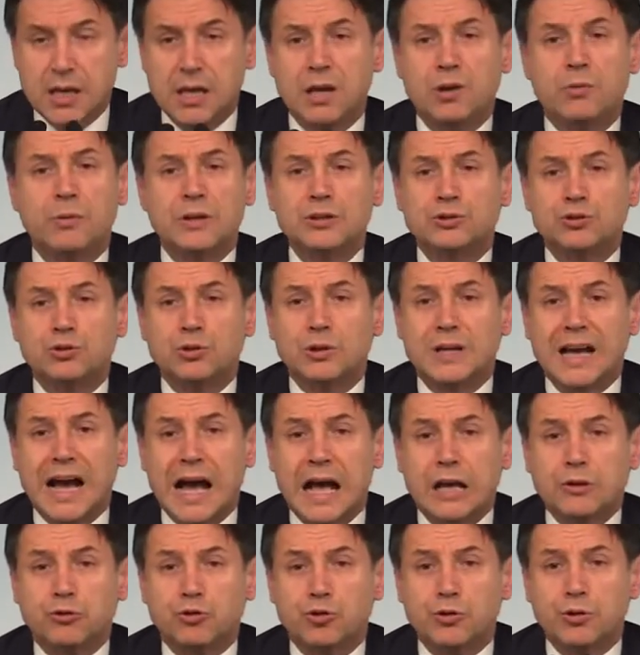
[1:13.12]
In questo
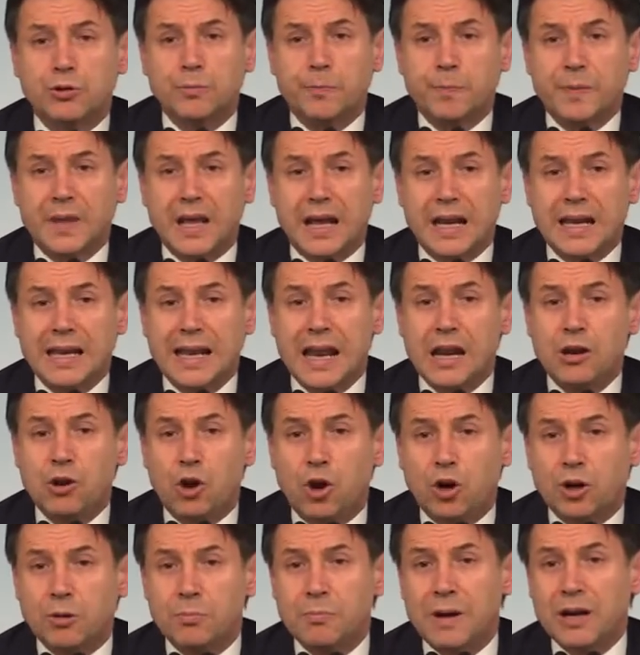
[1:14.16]
caso la
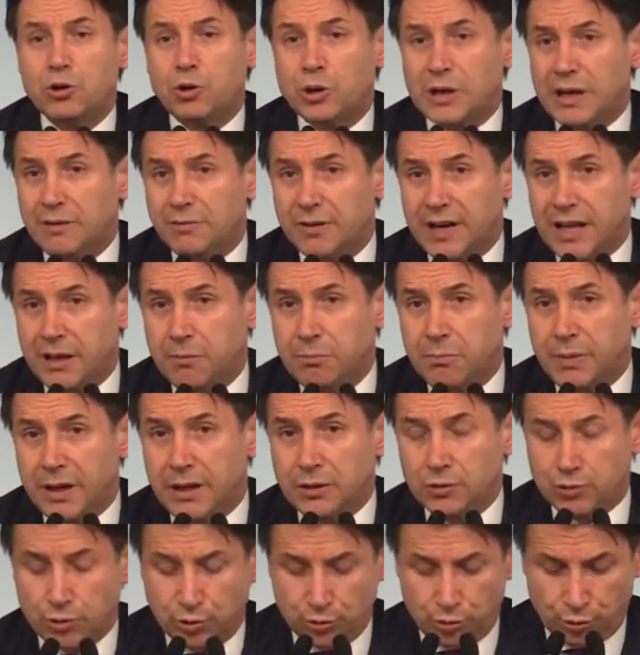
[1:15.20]
norma non avrebbe
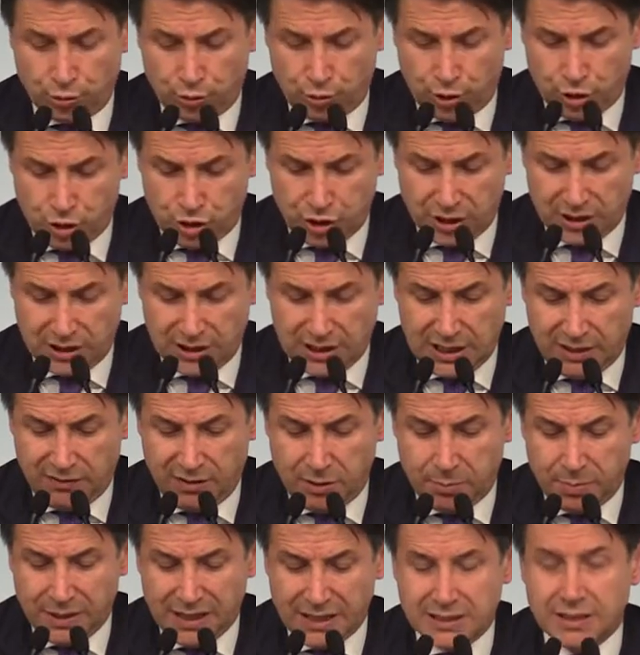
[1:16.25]
introdotto
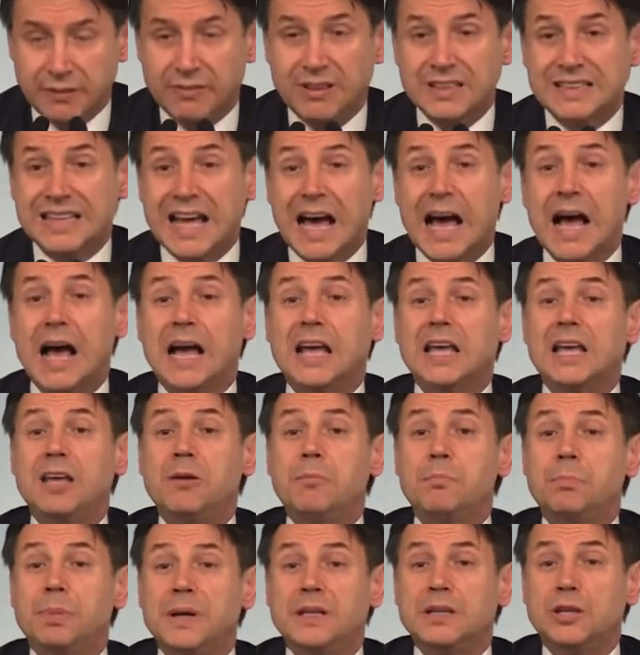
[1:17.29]
incentivi per attività
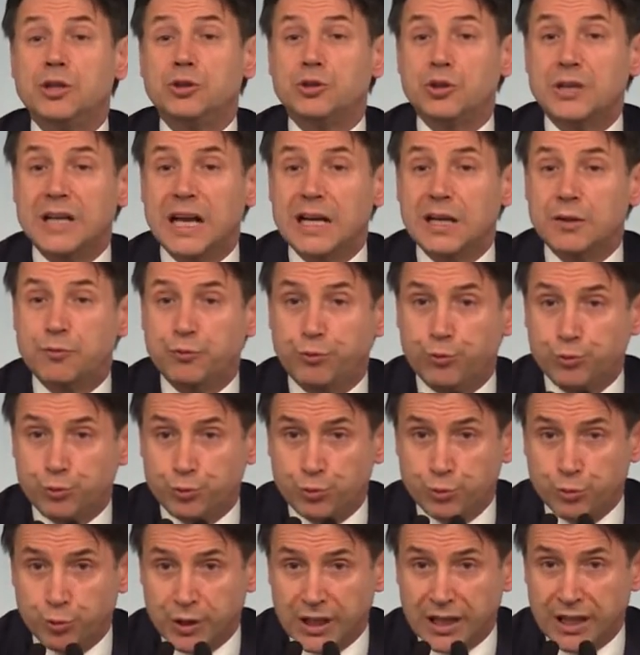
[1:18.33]
imprenditoriali
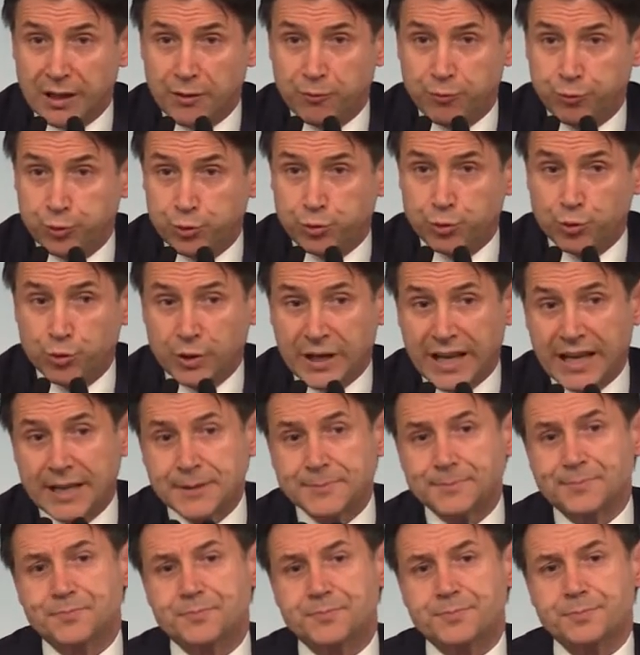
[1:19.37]
futuri,
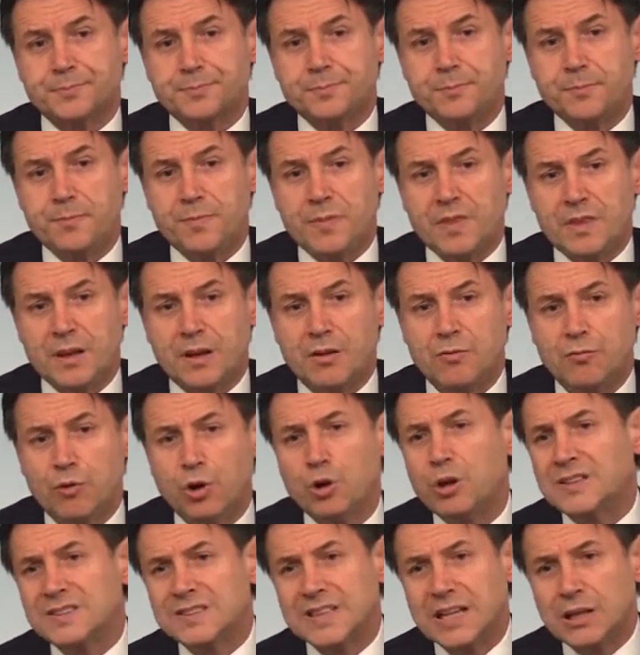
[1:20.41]
future.
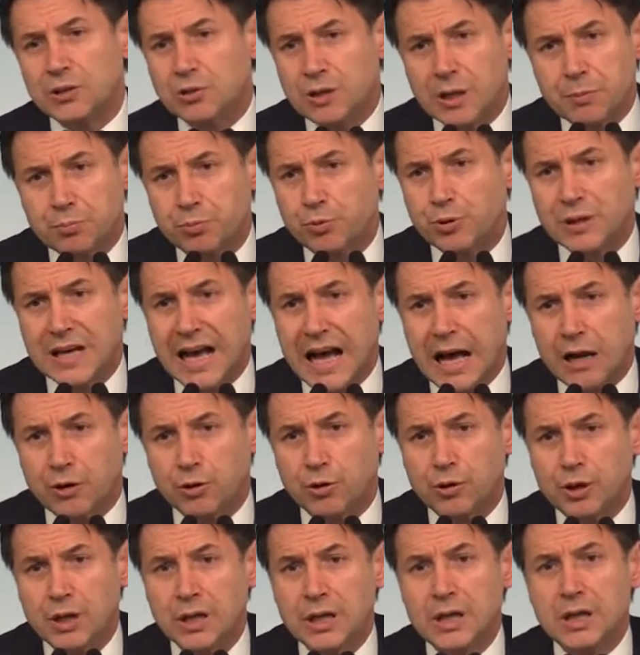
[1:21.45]
Voglio essere ancora più
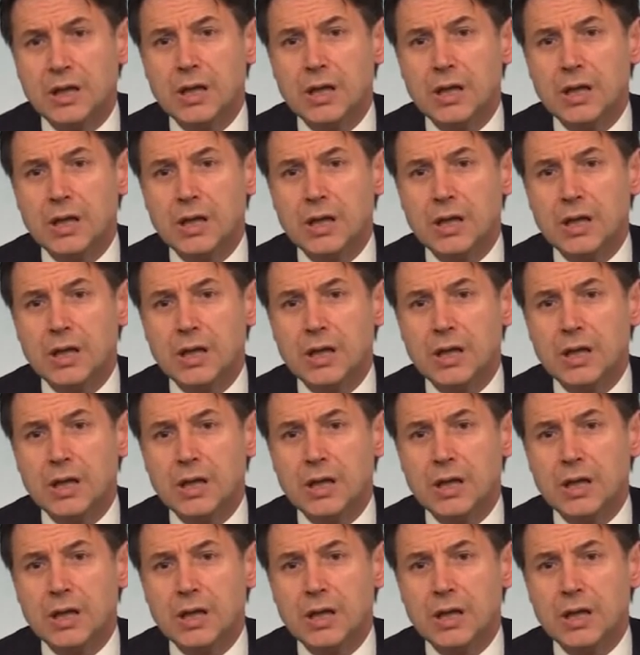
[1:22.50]
caro